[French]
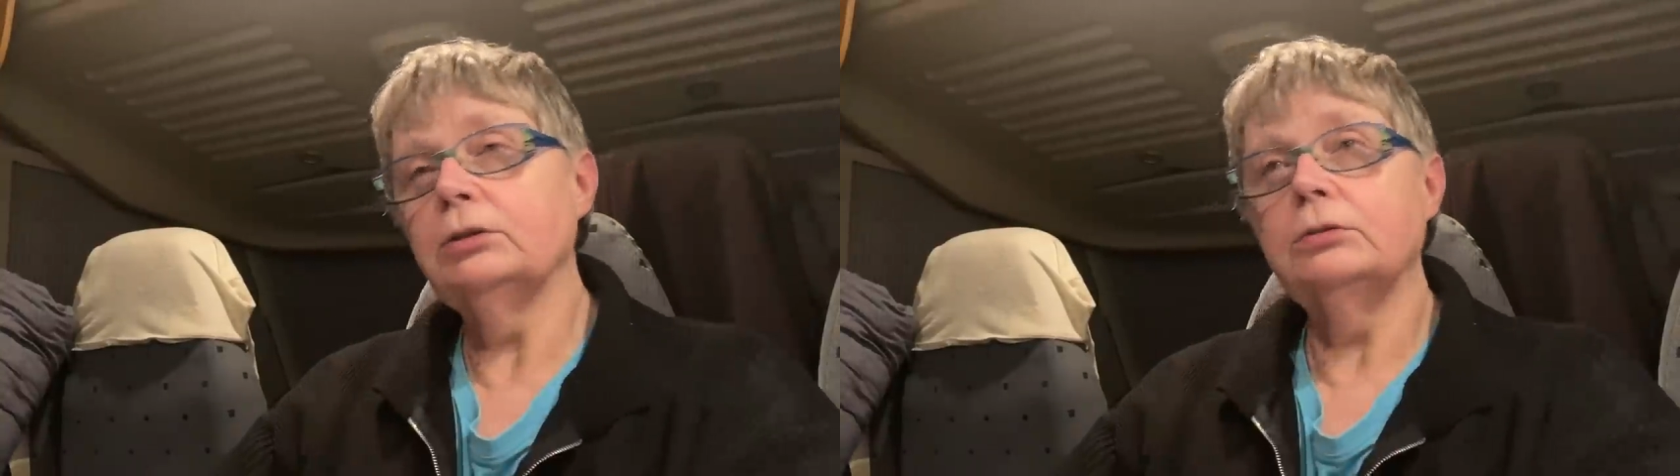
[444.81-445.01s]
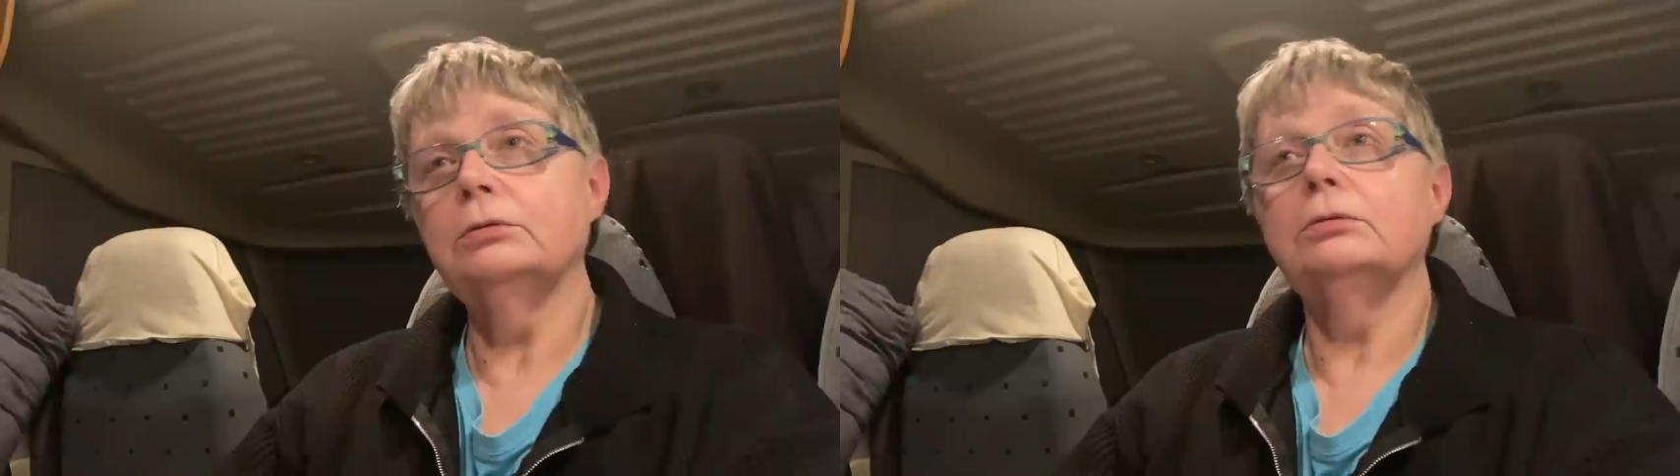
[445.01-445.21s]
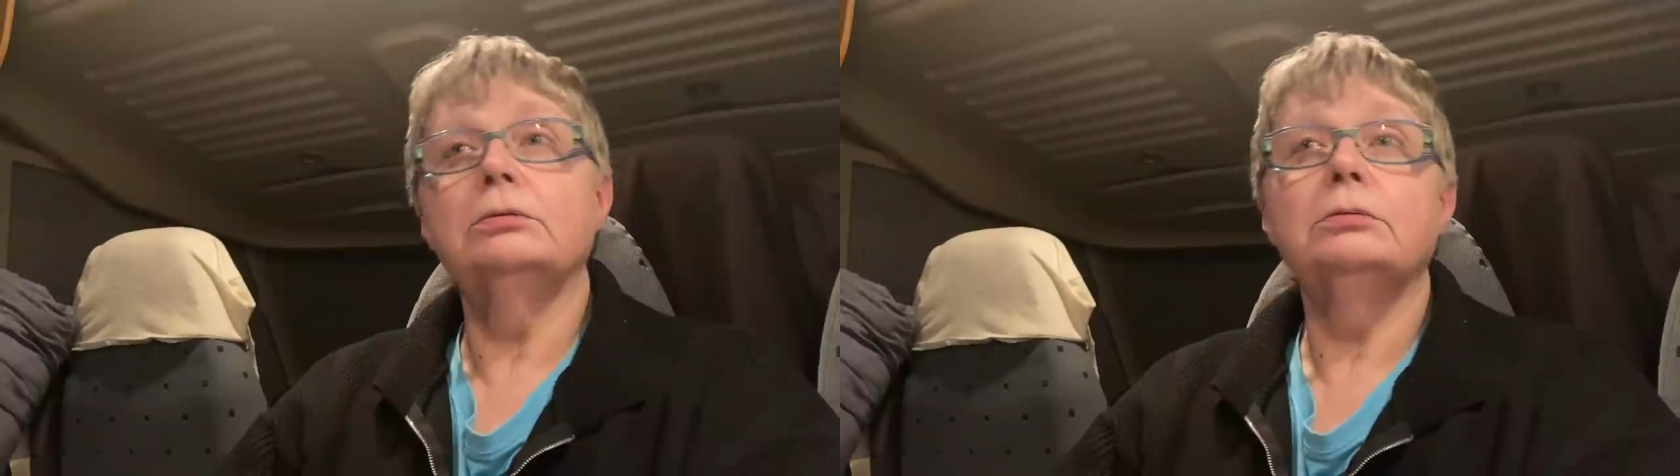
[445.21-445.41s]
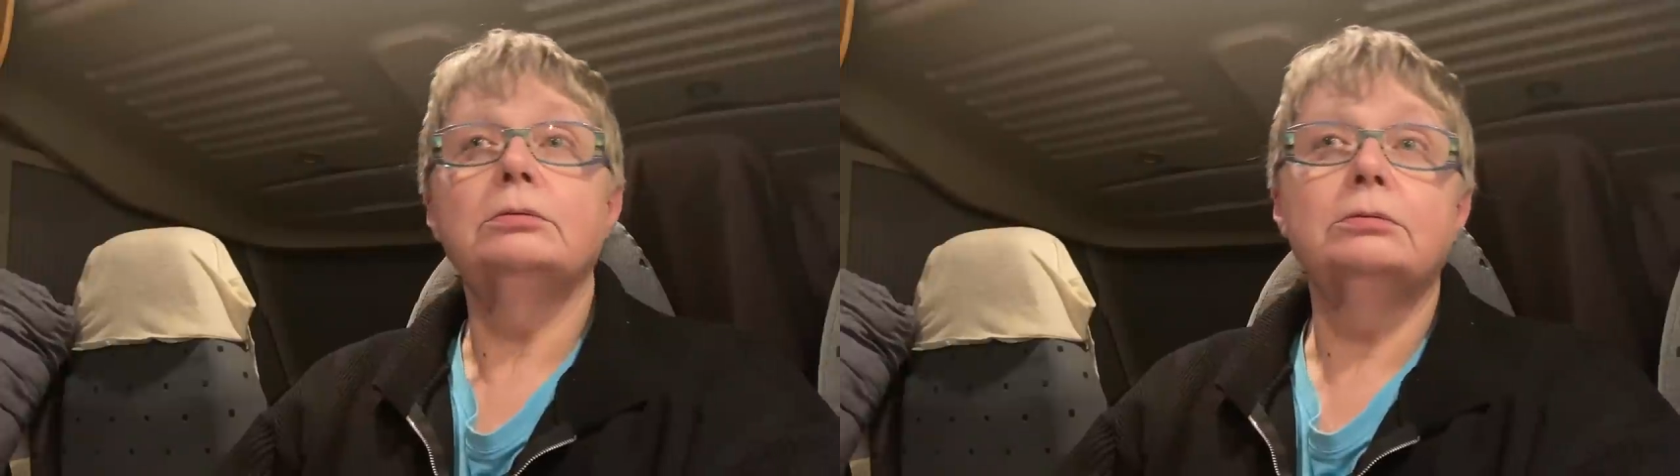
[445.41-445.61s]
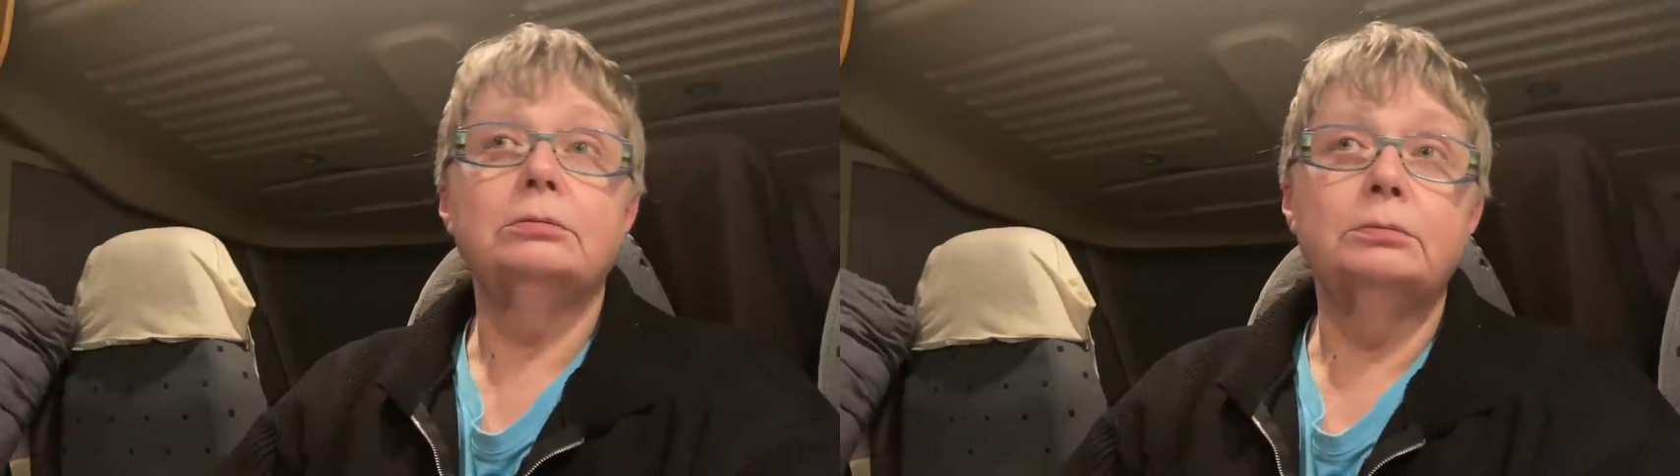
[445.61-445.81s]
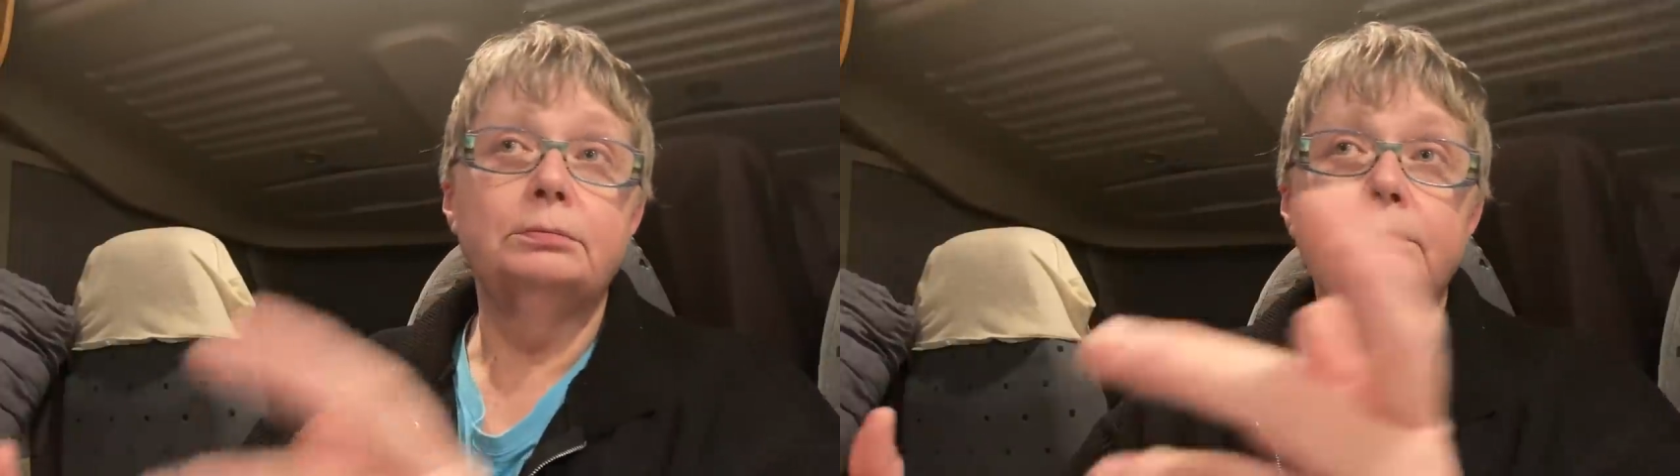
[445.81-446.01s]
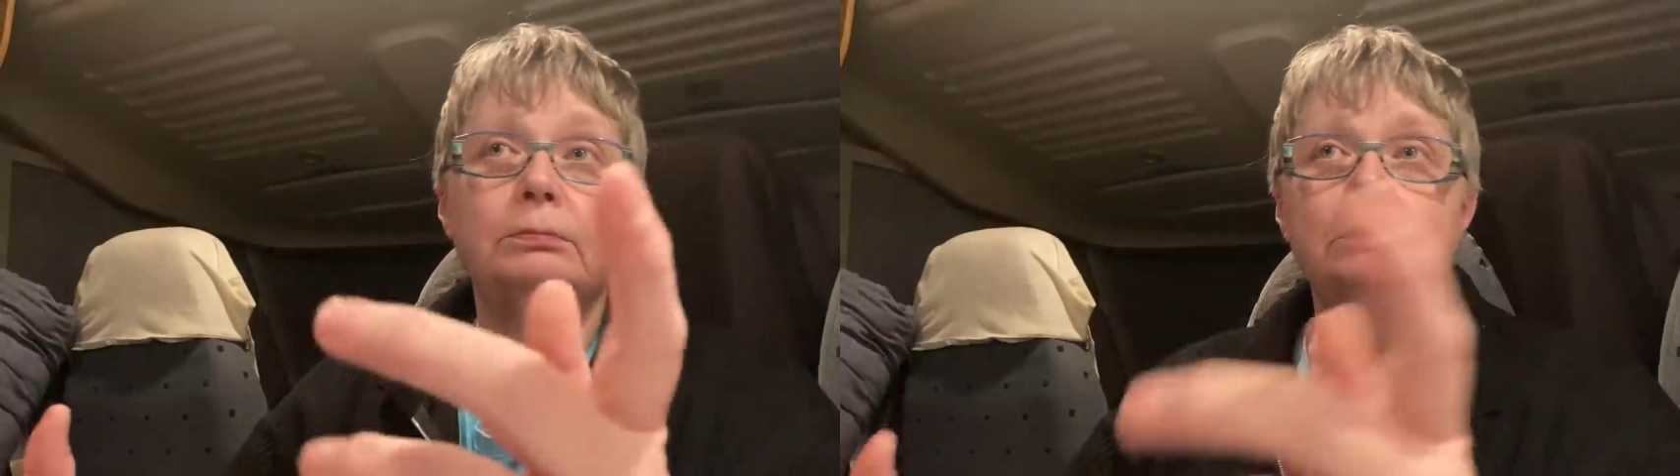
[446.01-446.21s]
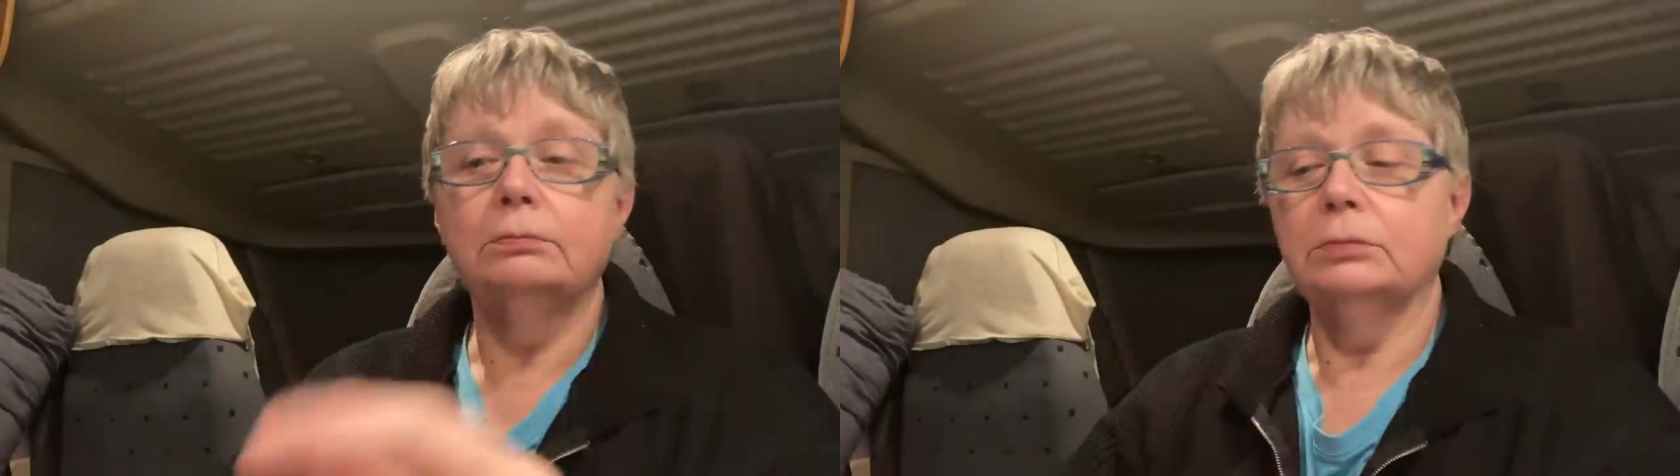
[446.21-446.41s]
que
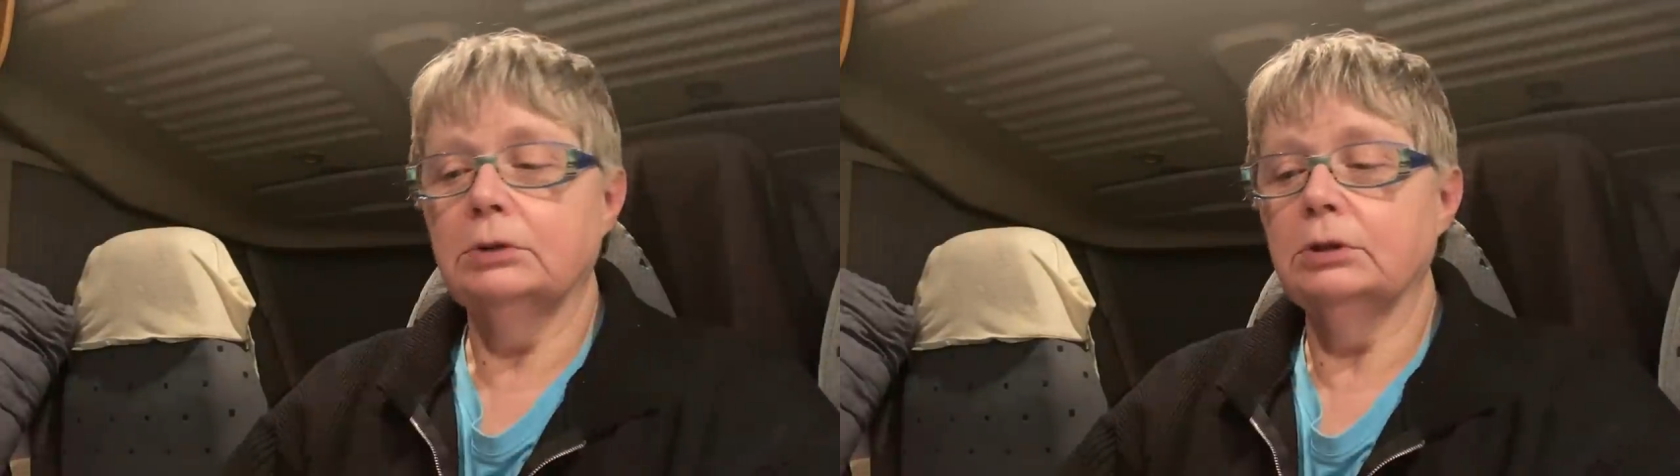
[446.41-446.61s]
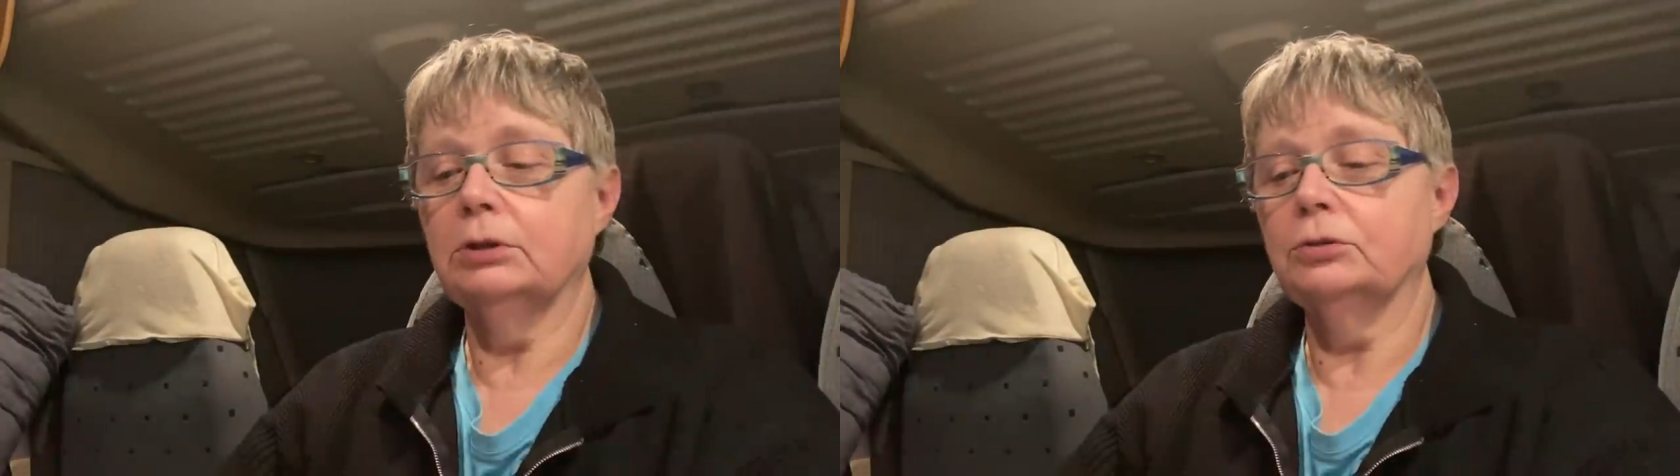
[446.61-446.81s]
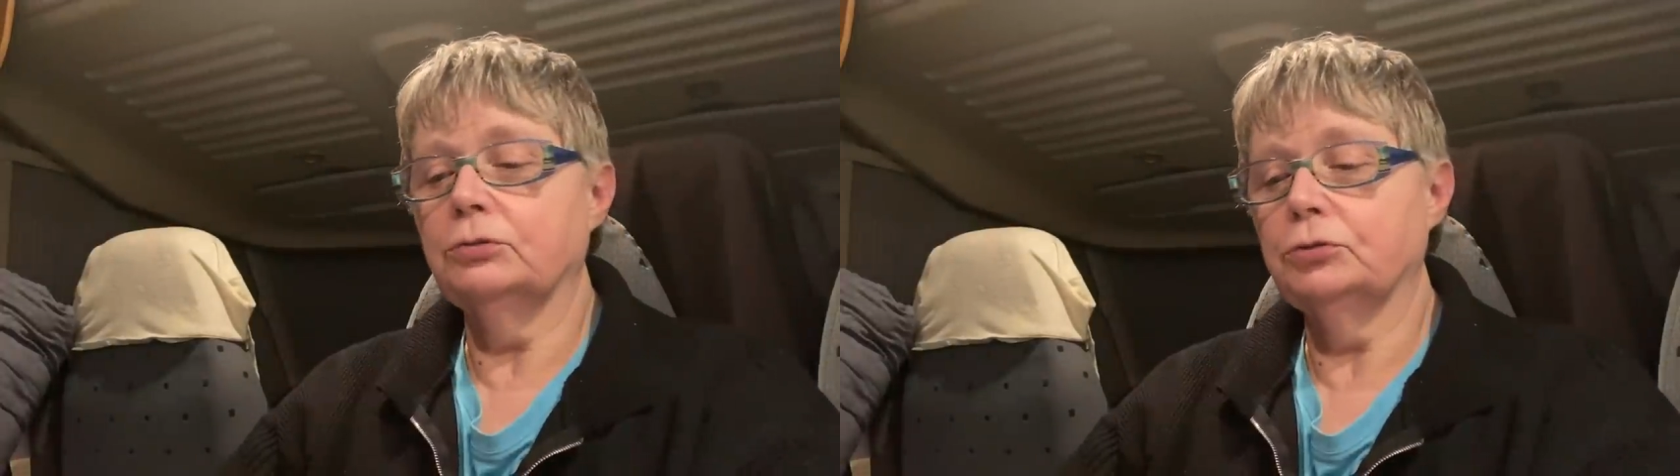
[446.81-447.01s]
quand